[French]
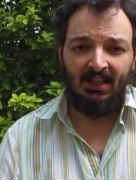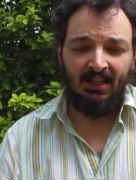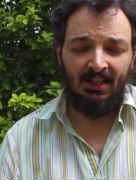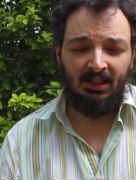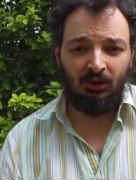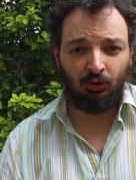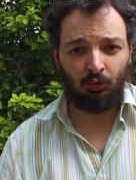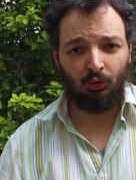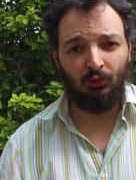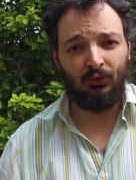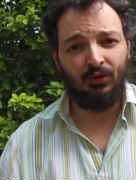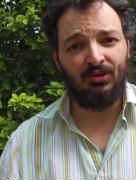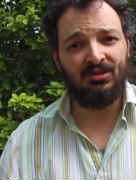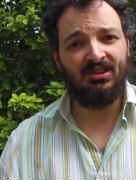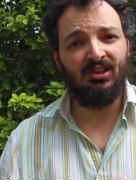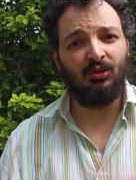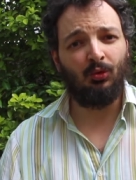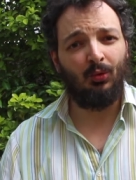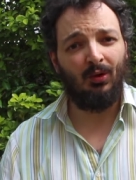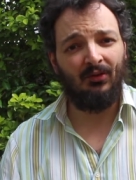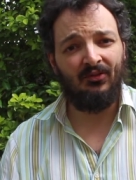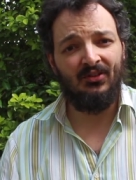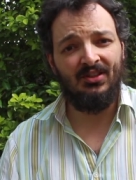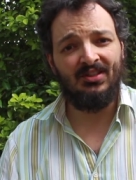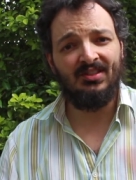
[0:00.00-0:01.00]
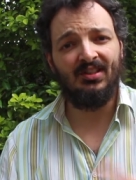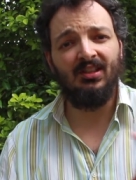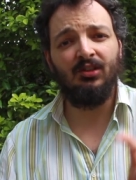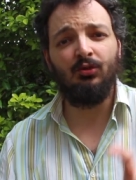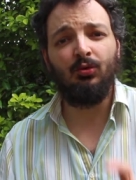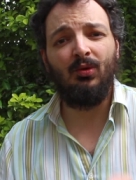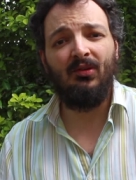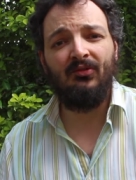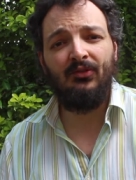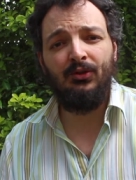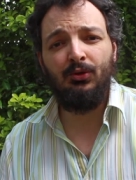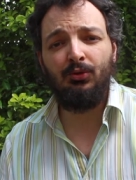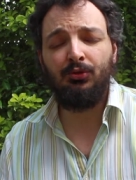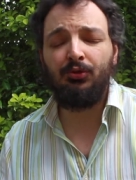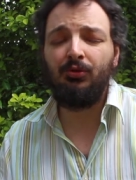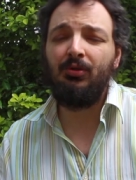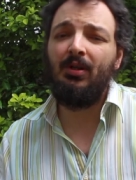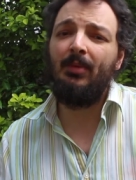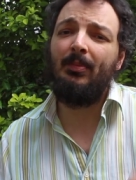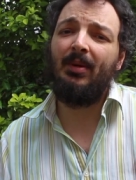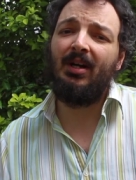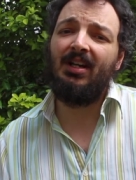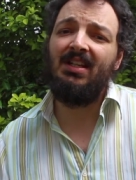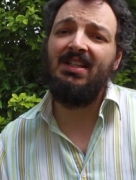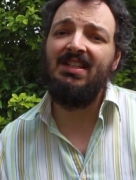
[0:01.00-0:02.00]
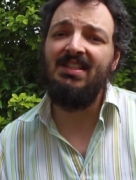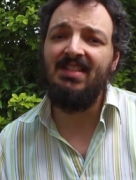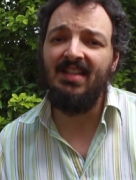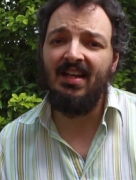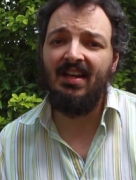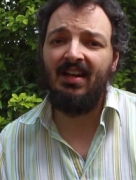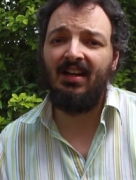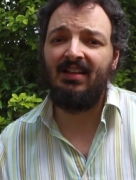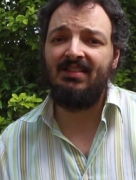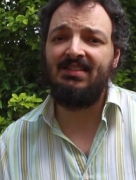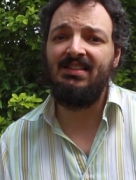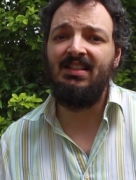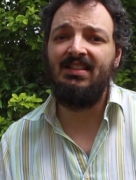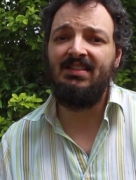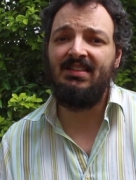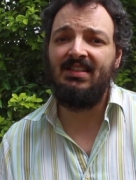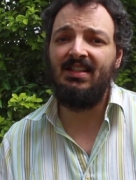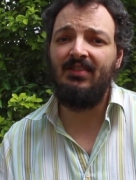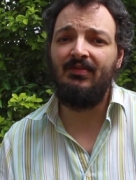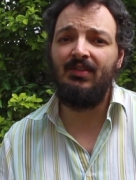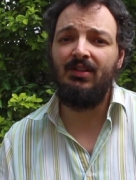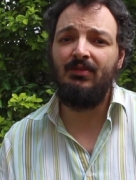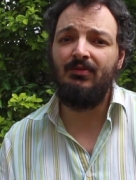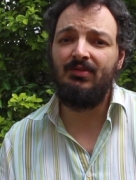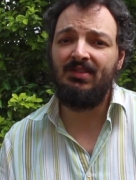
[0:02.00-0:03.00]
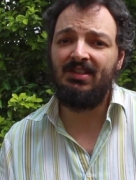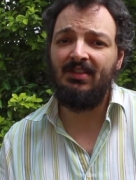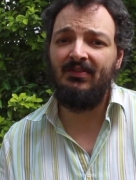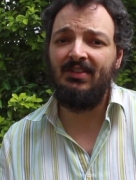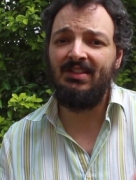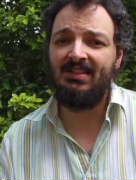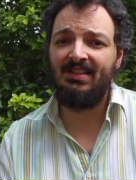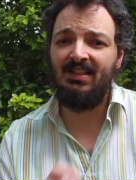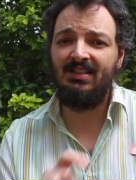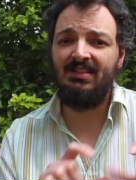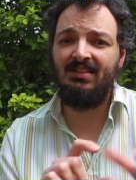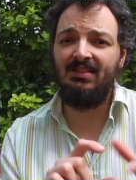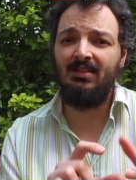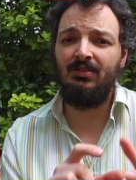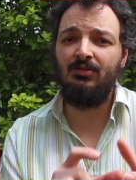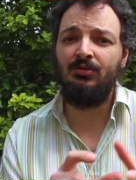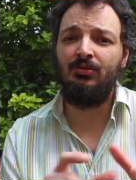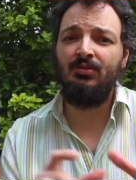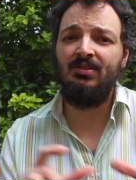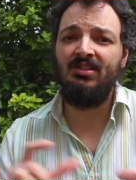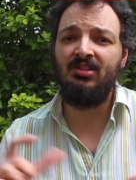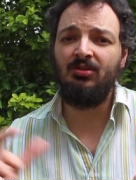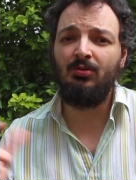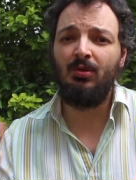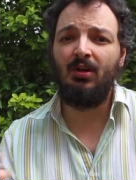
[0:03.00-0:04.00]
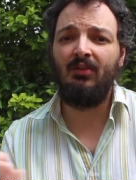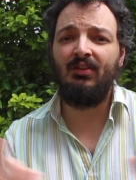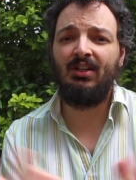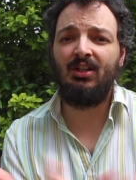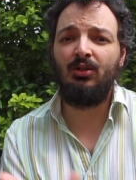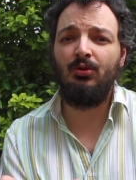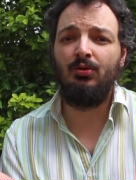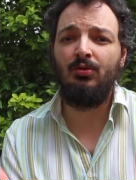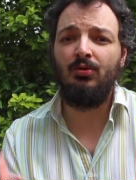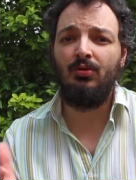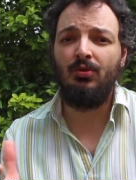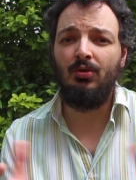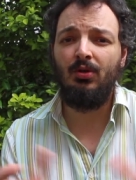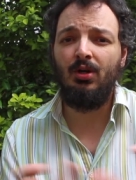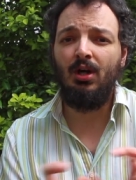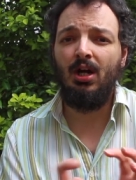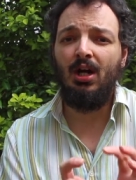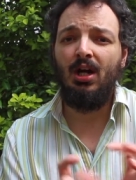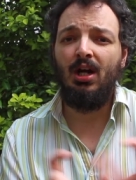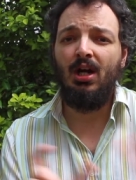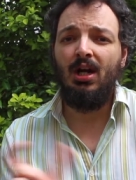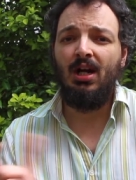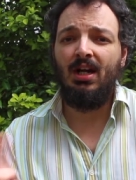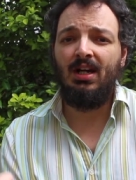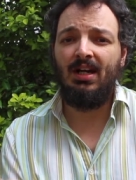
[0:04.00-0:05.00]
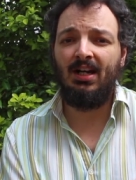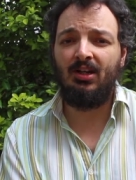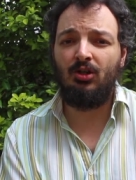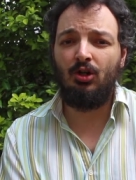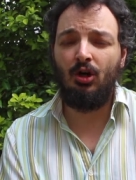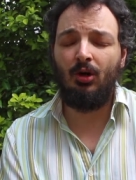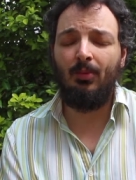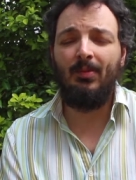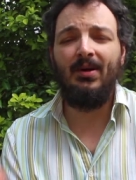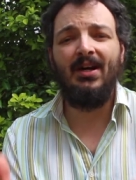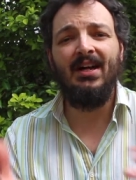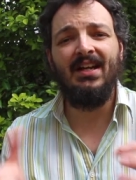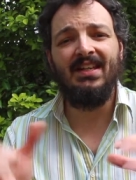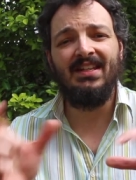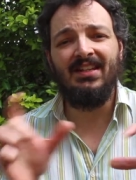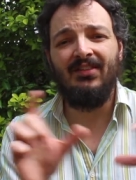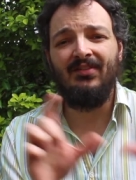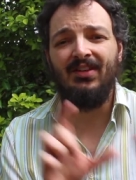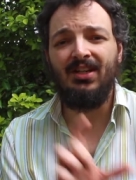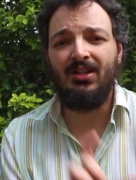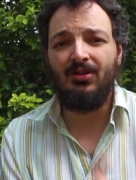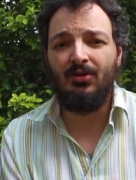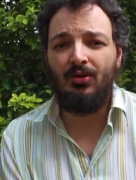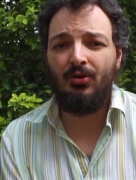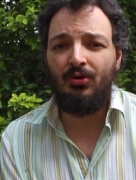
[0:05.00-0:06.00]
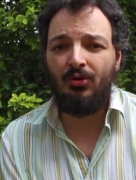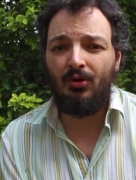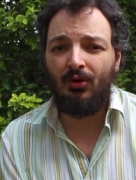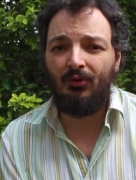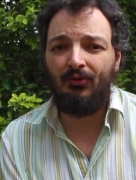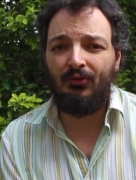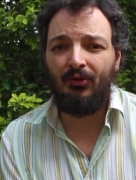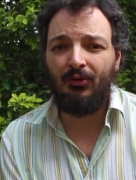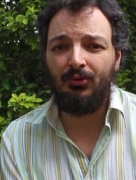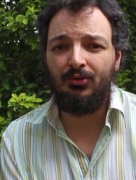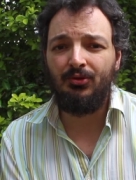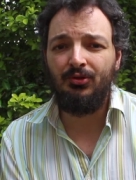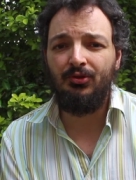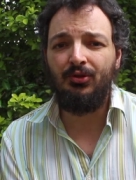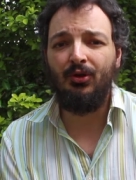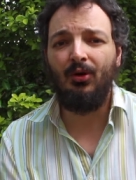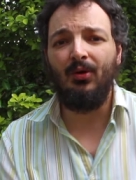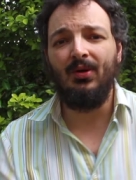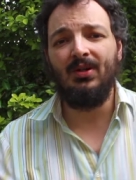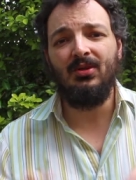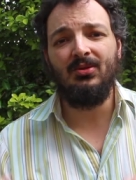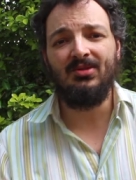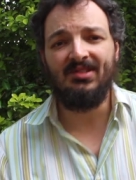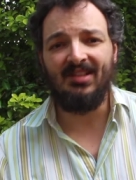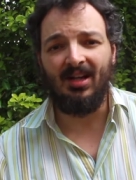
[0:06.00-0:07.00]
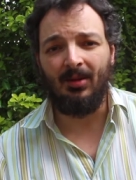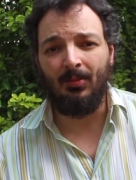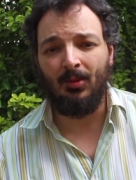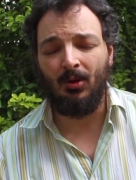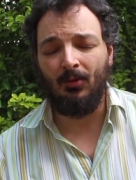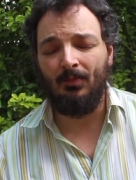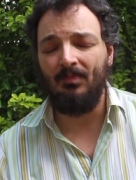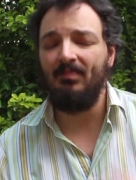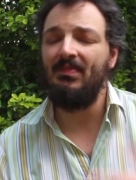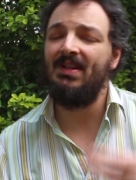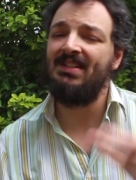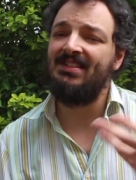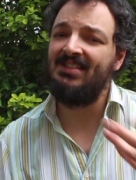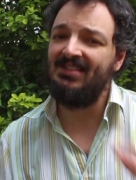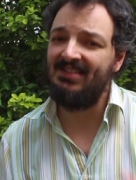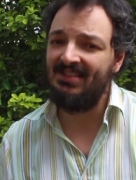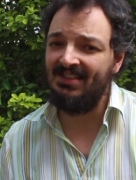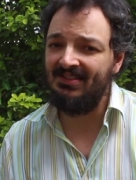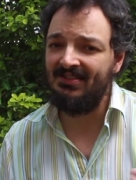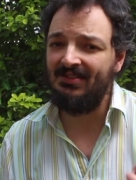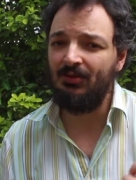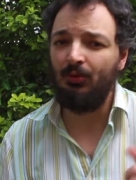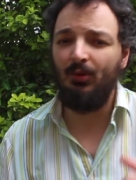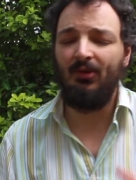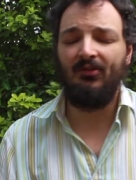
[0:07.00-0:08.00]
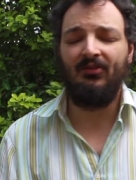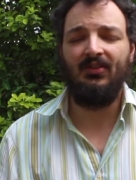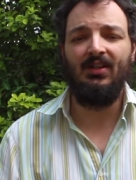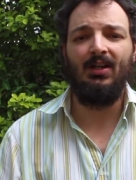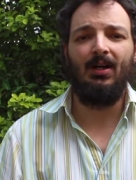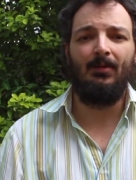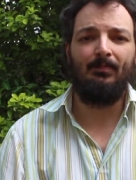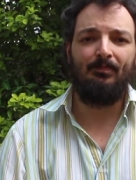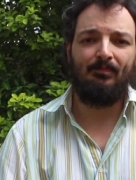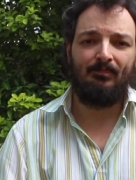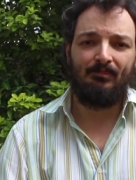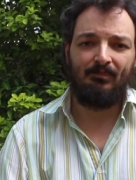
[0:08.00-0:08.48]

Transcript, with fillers: Il se trouve que ces trois filles, c'est les trois filles dont on a parlé hier, celles qui avaient, vous savez, celle de l'histoire avec le, la corbeille, avec l'enfant dedans et le serpent. Bah, c'est ces trois filles-là.